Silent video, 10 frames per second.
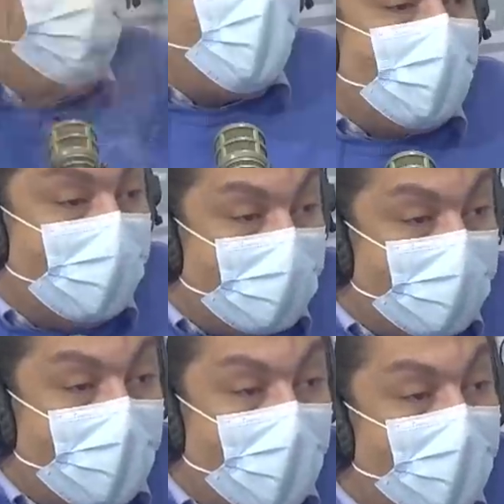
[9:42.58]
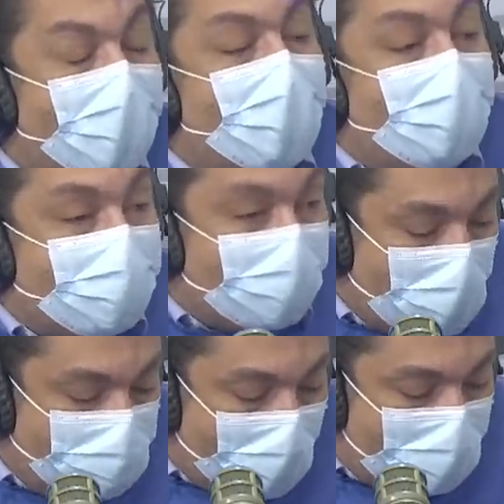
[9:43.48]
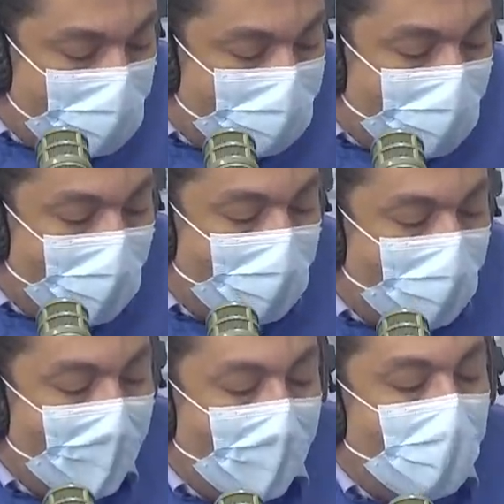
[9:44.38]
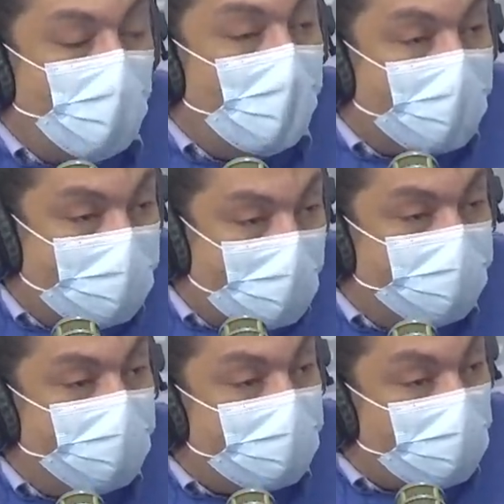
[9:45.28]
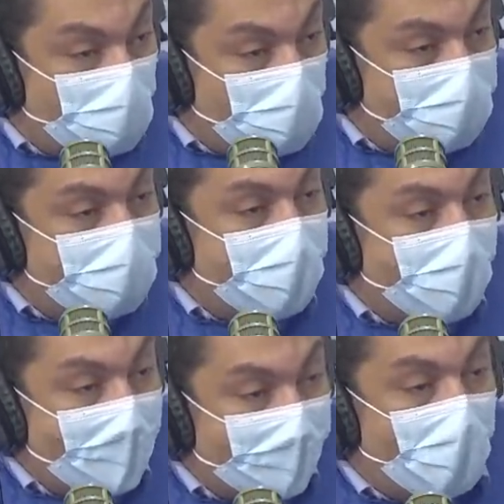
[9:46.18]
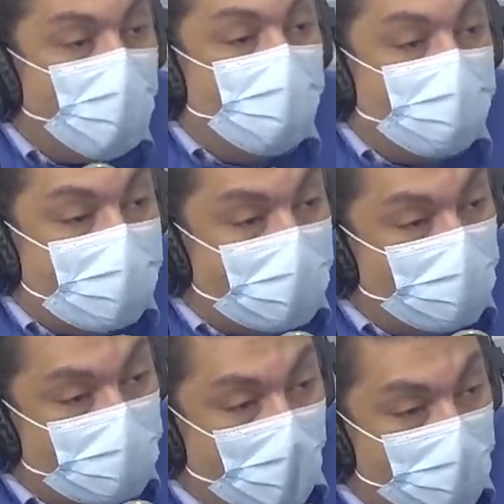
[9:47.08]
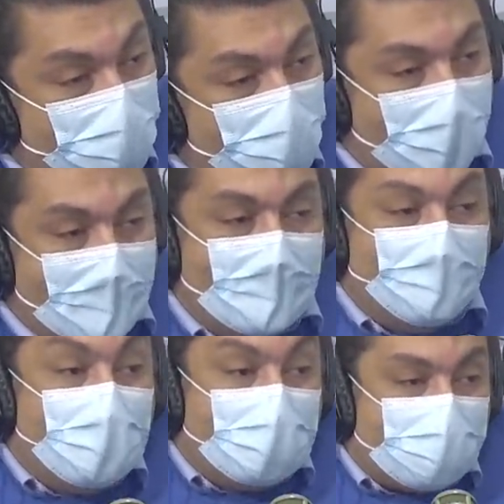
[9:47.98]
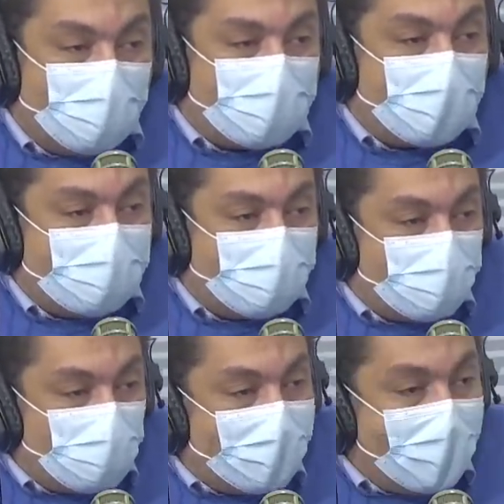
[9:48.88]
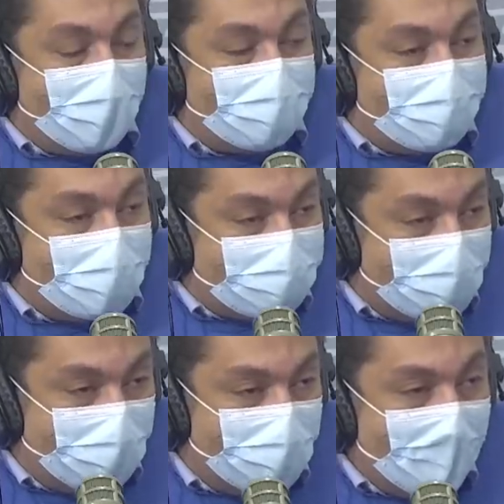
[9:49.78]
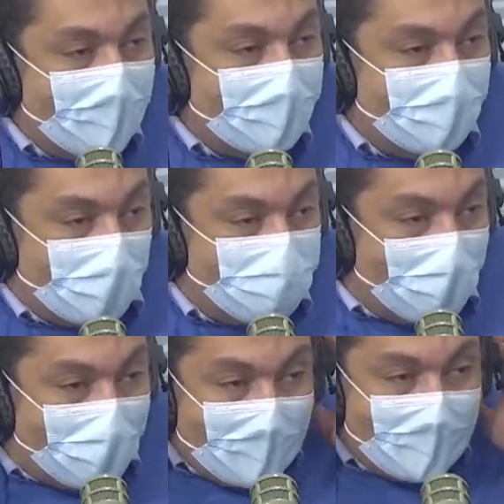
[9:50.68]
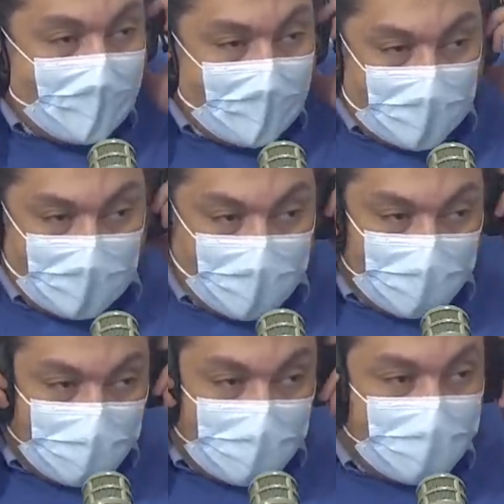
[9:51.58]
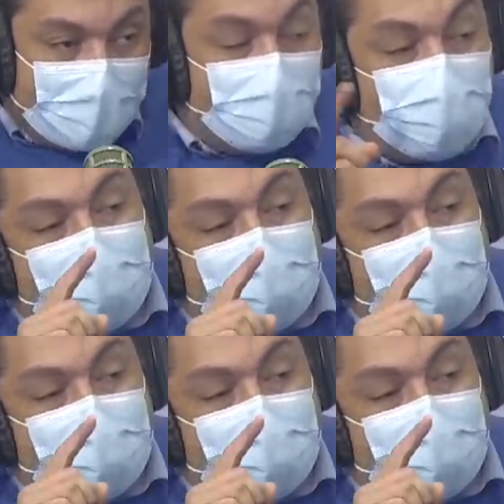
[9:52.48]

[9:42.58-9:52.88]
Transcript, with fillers: بعد اللي تقال خاصه بعد اللي تقال حول اختلافات جوهريه حول مصلحه الوطن الفضلى ما نتصورش رئيس الجمهوريه سياسيا سياسيا في سؤال اخير جست